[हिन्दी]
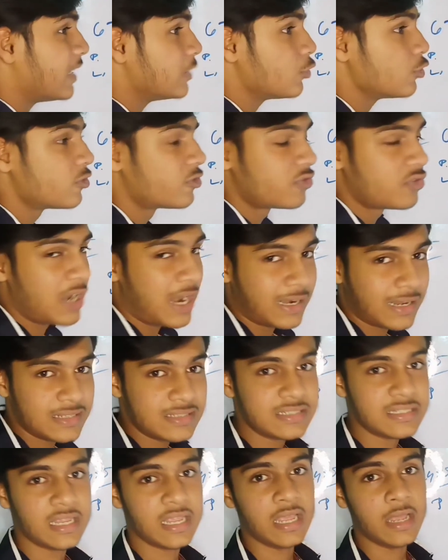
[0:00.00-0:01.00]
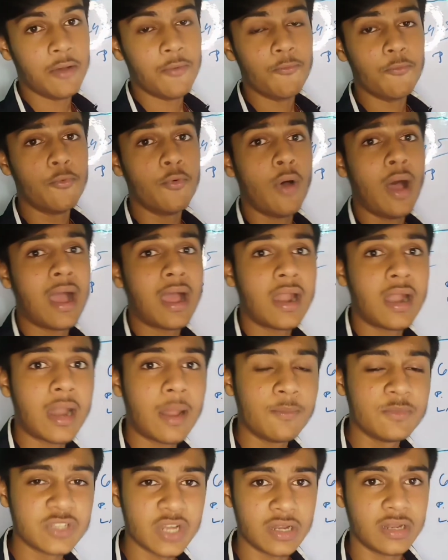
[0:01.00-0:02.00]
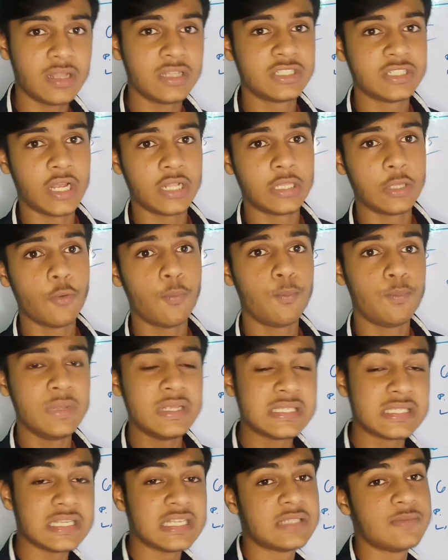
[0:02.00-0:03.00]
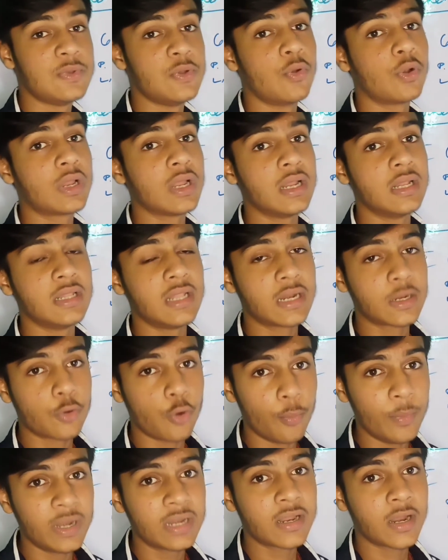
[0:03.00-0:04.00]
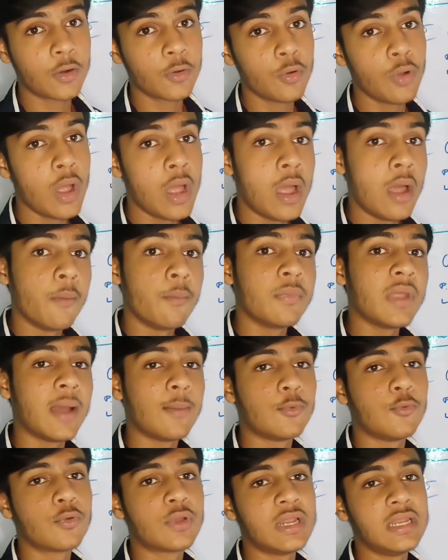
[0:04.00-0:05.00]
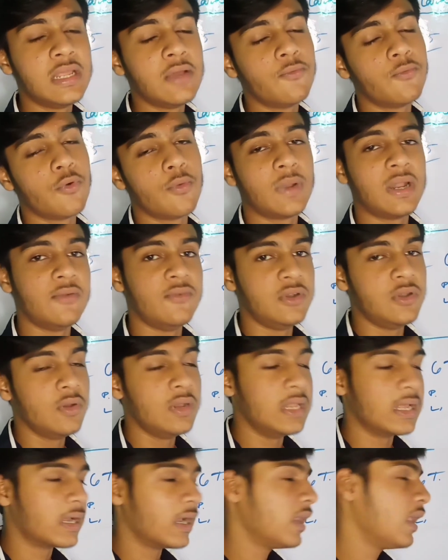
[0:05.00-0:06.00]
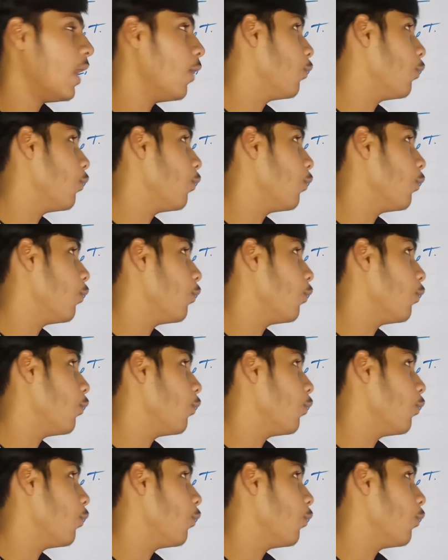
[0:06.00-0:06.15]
का जो स्ट्रैटेजी है वो अगर आप जानना चाहते हो प्लीज़ इस वीडियो के अंदर कमेंट करो मैं आप लोग के लिए वो वाला वीडियो लेकर